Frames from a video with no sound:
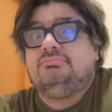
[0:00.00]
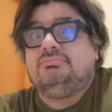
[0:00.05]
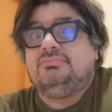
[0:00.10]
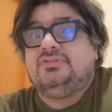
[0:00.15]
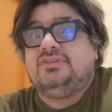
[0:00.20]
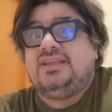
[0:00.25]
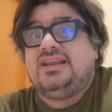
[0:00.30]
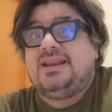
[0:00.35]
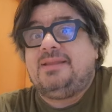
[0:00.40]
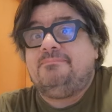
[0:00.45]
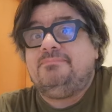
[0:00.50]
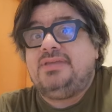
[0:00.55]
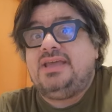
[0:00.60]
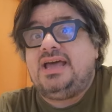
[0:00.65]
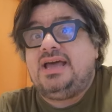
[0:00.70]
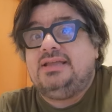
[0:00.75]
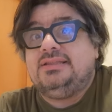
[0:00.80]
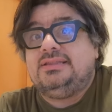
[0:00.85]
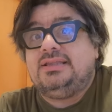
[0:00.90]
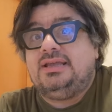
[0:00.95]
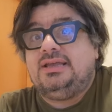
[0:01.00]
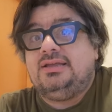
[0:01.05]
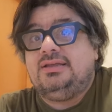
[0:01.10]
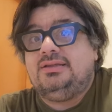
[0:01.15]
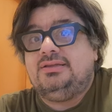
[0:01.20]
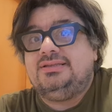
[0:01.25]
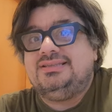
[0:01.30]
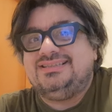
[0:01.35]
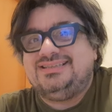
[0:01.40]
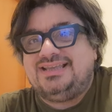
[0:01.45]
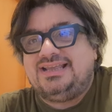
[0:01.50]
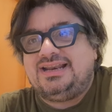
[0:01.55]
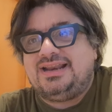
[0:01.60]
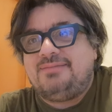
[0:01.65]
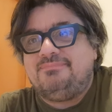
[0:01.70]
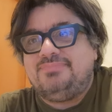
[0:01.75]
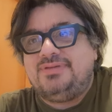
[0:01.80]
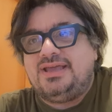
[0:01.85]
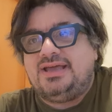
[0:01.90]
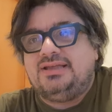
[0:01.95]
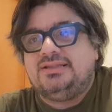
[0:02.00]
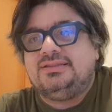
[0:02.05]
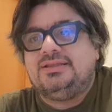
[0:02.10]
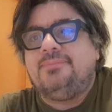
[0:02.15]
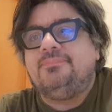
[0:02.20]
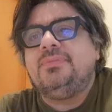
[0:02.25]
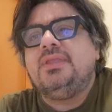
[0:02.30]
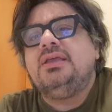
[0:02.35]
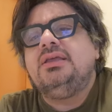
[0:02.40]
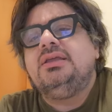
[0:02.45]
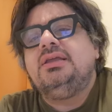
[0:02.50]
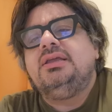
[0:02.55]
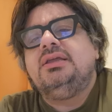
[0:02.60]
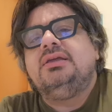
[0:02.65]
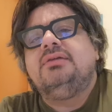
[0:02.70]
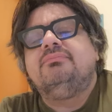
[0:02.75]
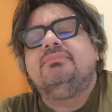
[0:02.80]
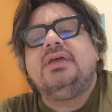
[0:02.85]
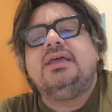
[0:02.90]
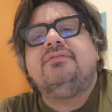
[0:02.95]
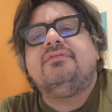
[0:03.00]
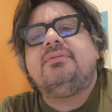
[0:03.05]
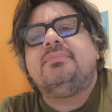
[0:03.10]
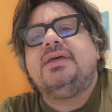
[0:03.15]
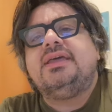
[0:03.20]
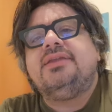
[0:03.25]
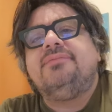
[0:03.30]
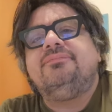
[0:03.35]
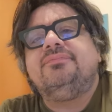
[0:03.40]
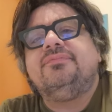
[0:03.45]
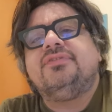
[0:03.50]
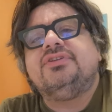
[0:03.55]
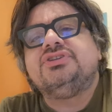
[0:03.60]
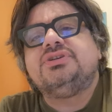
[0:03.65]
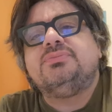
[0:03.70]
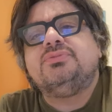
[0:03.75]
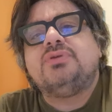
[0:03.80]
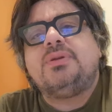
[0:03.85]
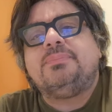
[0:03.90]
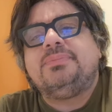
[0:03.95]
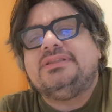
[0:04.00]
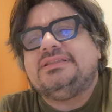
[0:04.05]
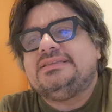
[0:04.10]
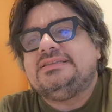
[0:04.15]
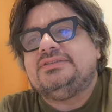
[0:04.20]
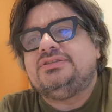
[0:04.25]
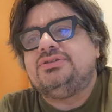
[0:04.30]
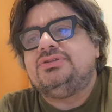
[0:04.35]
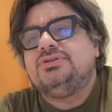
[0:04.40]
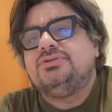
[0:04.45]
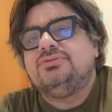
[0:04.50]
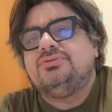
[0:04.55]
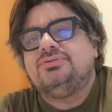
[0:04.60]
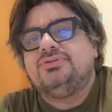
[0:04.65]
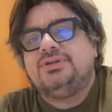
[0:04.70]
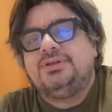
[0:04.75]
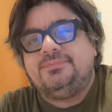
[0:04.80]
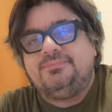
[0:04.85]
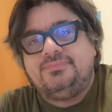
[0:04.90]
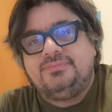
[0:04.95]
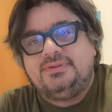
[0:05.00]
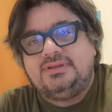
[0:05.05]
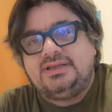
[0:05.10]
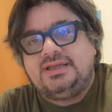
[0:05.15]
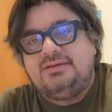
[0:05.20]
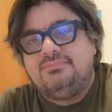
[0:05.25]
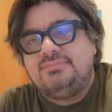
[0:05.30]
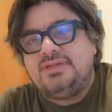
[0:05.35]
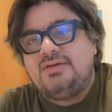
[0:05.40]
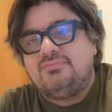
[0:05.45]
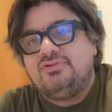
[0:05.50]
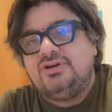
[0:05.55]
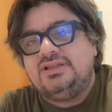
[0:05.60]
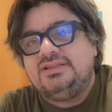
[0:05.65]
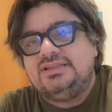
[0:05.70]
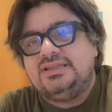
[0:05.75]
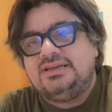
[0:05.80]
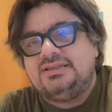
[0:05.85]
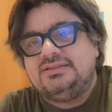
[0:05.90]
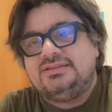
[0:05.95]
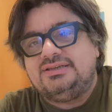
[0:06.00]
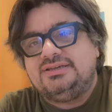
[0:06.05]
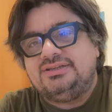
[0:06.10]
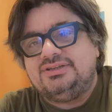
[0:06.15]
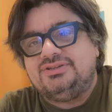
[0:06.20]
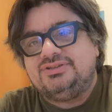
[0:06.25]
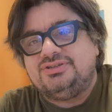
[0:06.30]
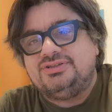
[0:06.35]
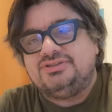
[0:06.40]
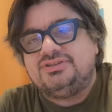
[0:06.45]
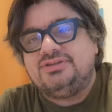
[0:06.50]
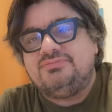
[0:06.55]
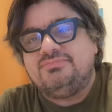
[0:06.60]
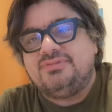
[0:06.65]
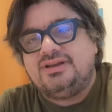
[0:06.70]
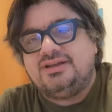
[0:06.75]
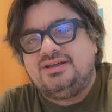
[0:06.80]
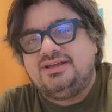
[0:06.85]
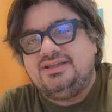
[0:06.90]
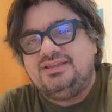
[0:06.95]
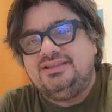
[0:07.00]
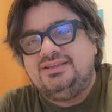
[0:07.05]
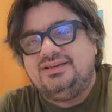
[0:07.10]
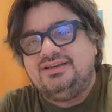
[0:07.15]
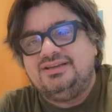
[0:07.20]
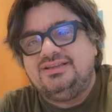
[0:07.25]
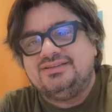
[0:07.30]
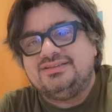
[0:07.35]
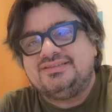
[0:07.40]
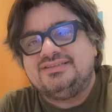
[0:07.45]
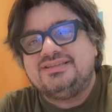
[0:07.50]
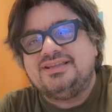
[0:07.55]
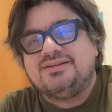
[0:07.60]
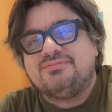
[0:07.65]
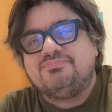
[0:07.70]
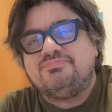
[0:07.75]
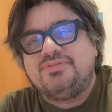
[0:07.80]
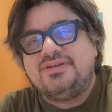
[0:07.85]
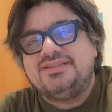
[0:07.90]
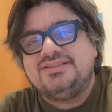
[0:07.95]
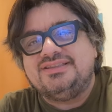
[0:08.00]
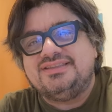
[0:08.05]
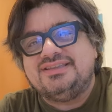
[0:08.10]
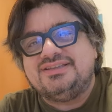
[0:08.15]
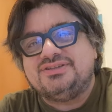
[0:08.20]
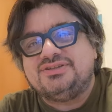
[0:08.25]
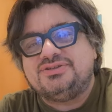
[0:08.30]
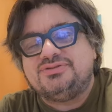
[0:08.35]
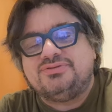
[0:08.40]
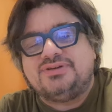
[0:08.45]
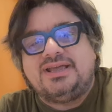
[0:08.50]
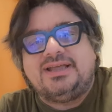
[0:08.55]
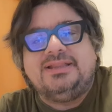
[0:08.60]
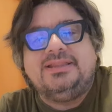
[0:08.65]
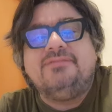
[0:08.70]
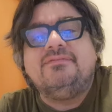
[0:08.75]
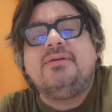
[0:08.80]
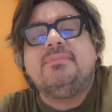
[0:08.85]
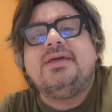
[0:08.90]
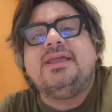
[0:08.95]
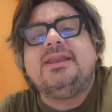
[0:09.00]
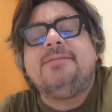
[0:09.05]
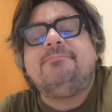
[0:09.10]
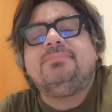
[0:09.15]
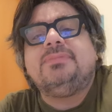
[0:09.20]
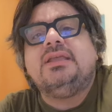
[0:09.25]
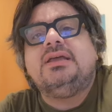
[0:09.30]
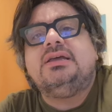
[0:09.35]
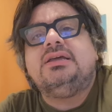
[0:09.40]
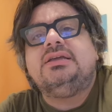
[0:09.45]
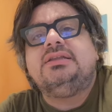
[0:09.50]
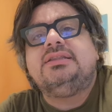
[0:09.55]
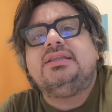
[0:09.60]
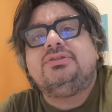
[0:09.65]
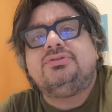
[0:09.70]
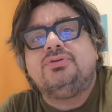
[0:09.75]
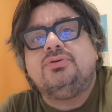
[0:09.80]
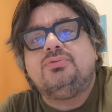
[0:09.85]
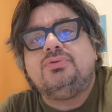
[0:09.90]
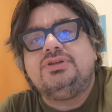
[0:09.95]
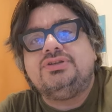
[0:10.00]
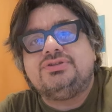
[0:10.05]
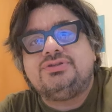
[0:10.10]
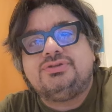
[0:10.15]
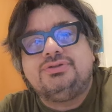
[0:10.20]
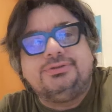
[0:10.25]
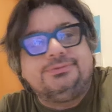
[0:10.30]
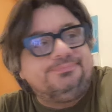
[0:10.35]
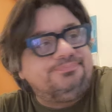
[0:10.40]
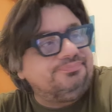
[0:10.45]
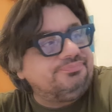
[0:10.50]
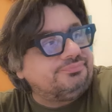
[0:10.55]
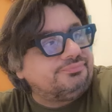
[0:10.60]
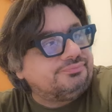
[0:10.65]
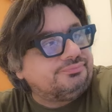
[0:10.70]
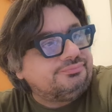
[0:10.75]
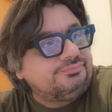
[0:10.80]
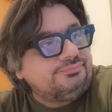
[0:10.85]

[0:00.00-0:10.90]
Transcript: Si è arrabbiata, si è arrabbiata. Beh, va bene, facciamo una petizione. Calmiamo la direttrice, sembra il serpente a sonagli. Va bene, eh, detto questo,